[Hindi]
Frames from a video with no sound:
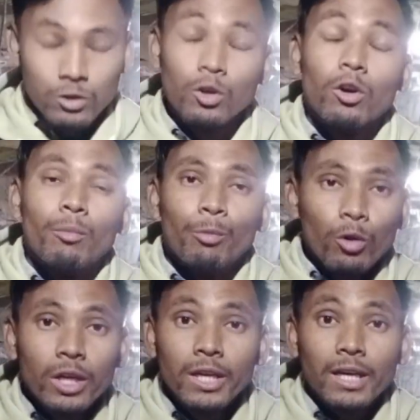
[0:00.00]
जो
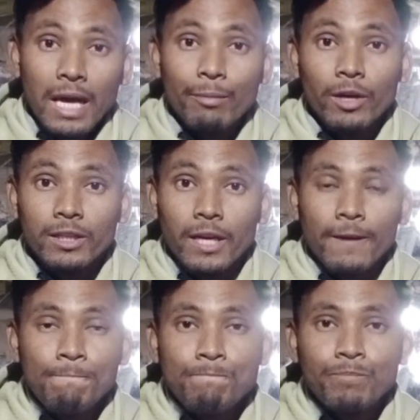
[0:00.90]
बोर्डिंग का टाइम रहता
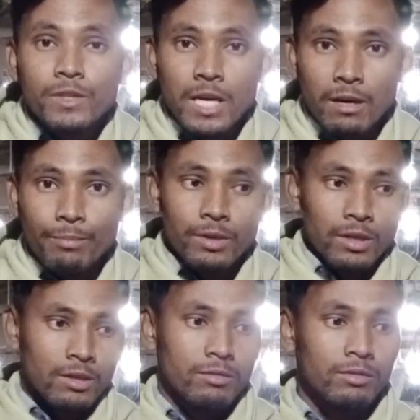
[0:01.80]
है जहाँ
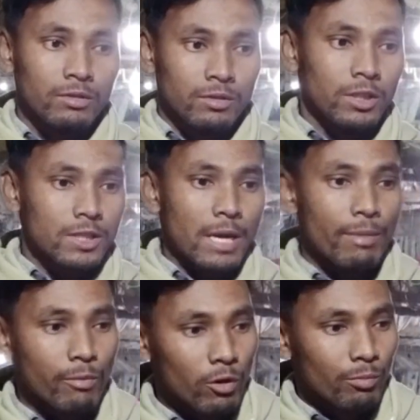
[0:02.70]
जिस
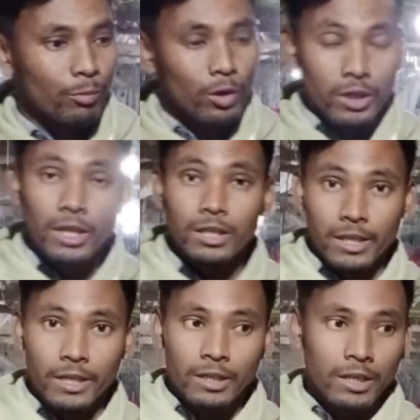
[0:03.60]
टाइम हम लोग बोर्डिंग
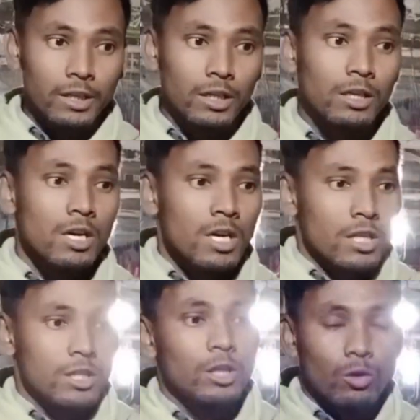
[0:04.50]
करते हैं यानी कि
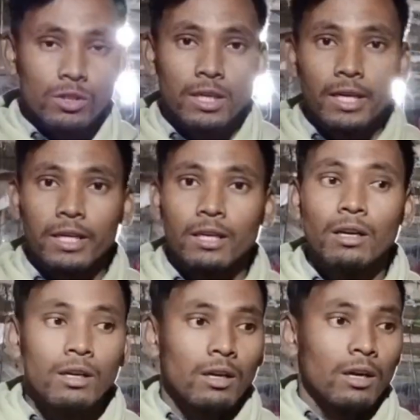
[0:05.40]
जीरो से
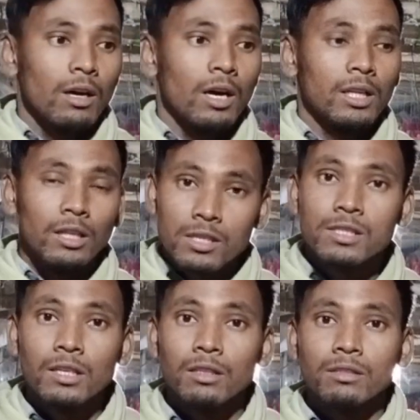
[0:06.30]
लेके
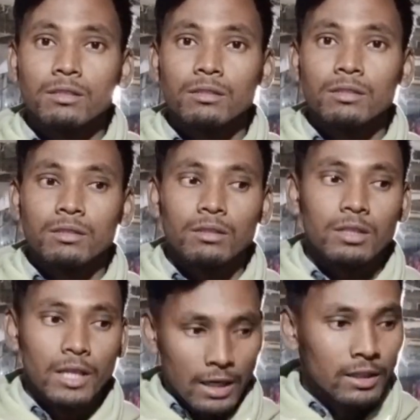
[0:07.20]
दस दिन
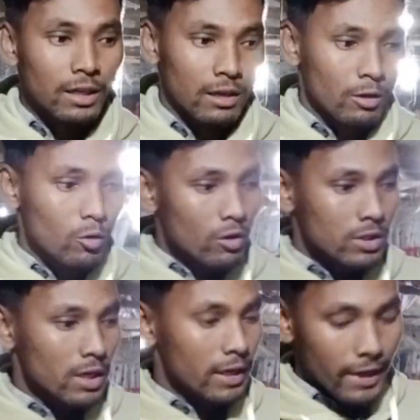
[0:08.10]
के अंदर
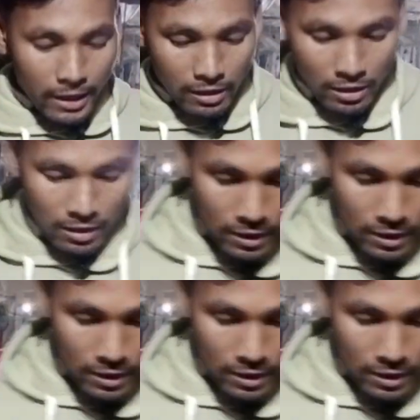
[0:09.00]
कौन सा नेट